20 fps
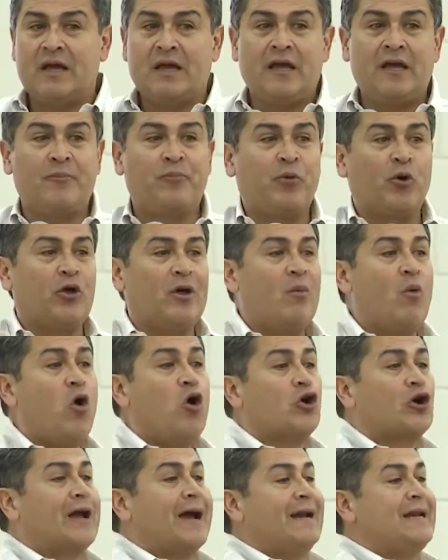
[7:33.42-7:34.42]
Y
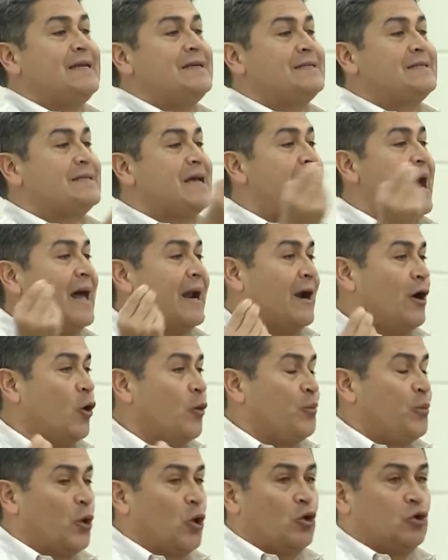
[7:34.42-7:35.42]
podemos organizar a
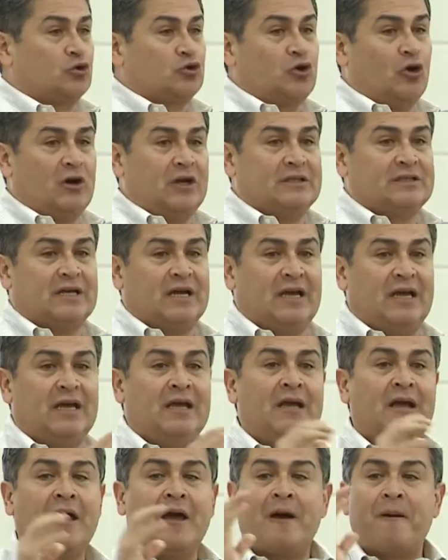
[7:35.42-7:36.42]
los productores
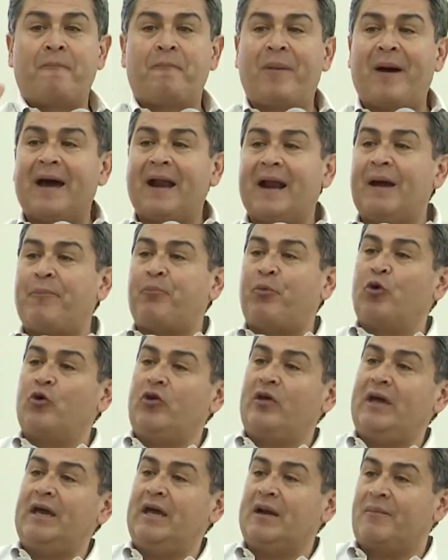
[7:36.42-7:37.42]
ahí para
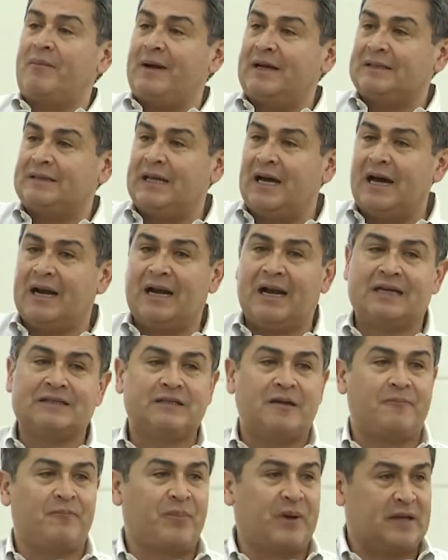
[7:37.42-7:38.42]
poder mandar
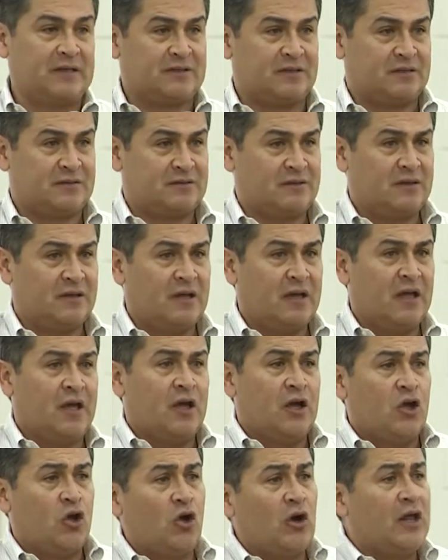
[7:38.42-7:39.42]
las empresas.
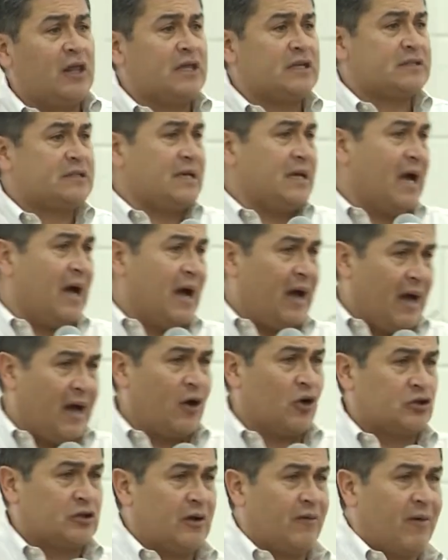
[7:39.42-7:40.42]
Yo le decía a
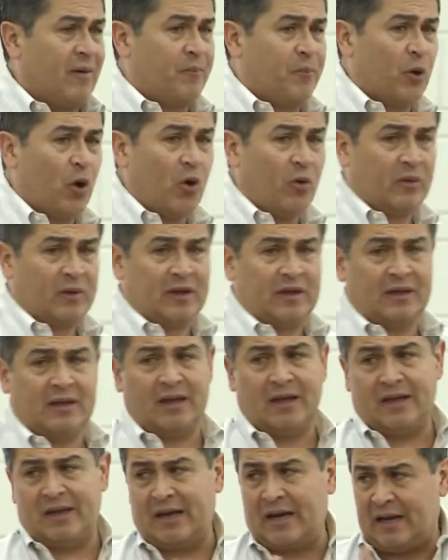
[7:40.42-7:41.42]
los de
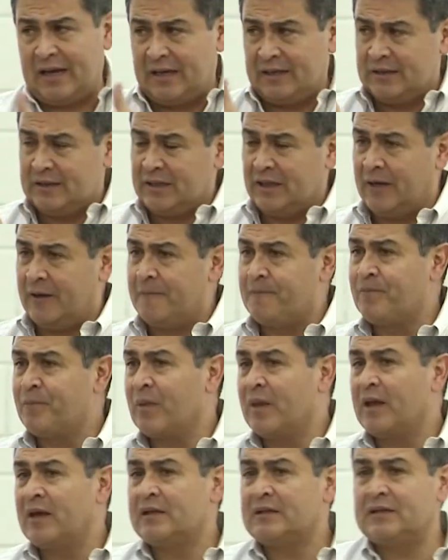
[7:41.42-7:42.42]
Banprovi y a la gente
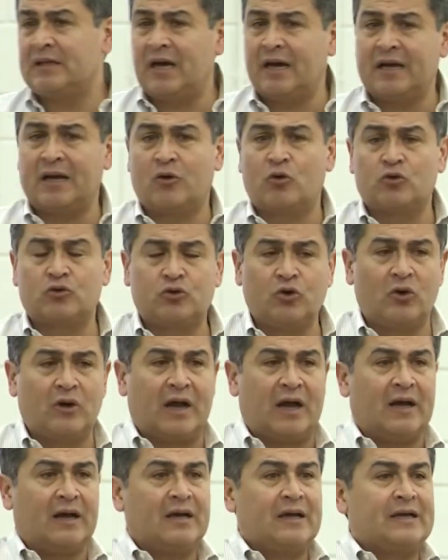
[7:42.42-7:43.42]
de
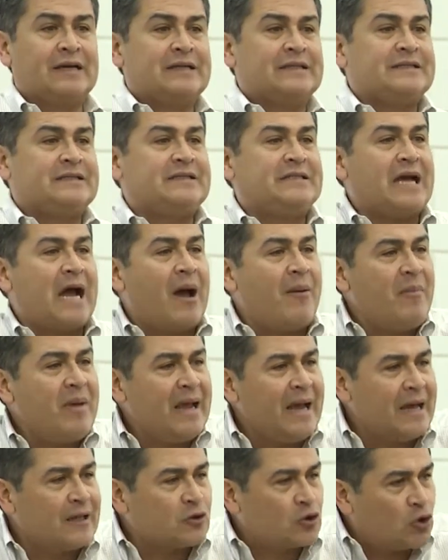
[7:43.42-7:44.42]
agricultura,
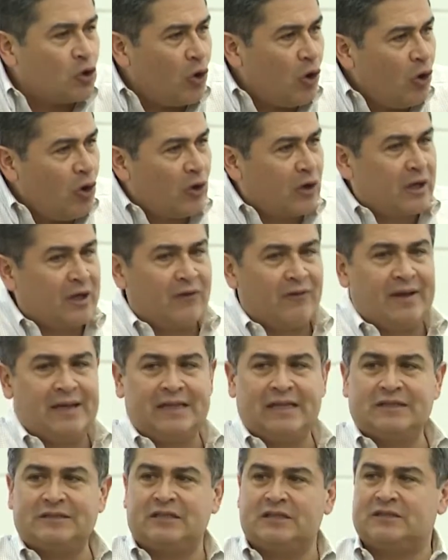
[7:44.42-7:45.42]
Llamen a todos los que
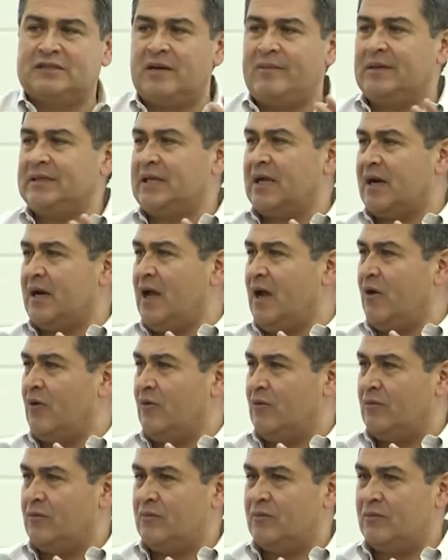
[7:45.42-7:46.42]
venden sistemas de riego